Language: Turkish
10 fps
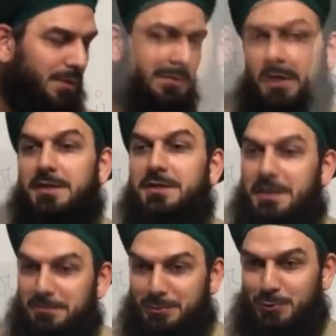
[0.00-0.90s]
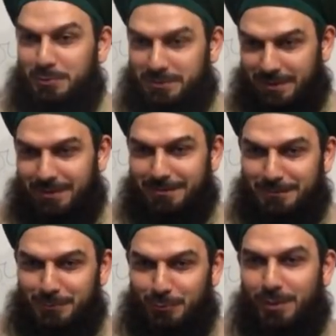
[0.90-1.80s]
Peynir gemisi yürümez. He.
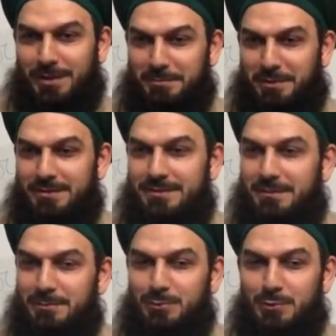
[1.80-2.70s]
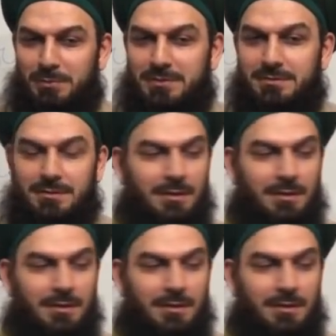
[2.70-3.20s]
Duayla peynir gemisi yürümez.